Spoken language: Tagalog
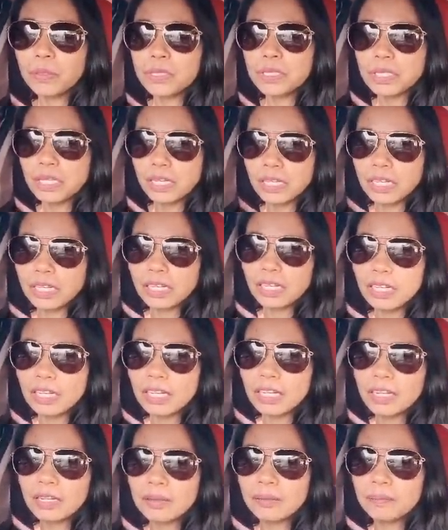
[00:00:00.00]

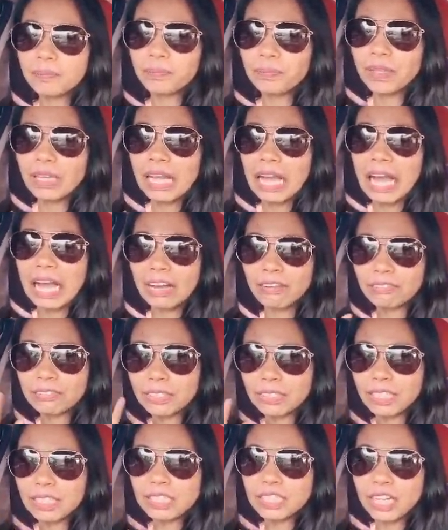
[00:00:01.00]
City,
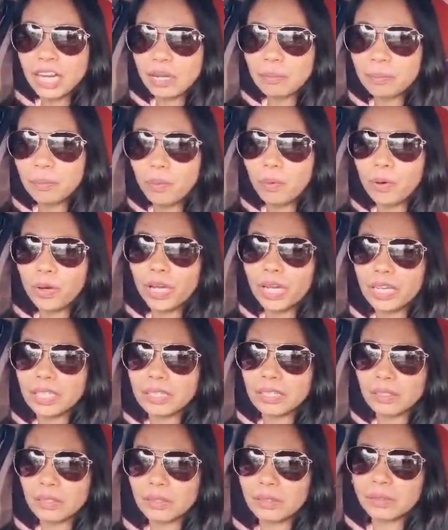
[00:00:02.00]
after the
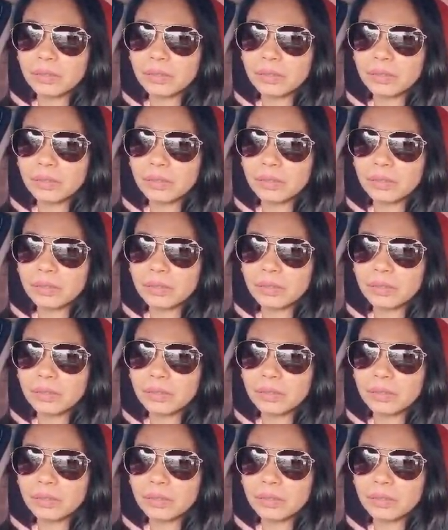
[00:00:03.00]
checkpoint,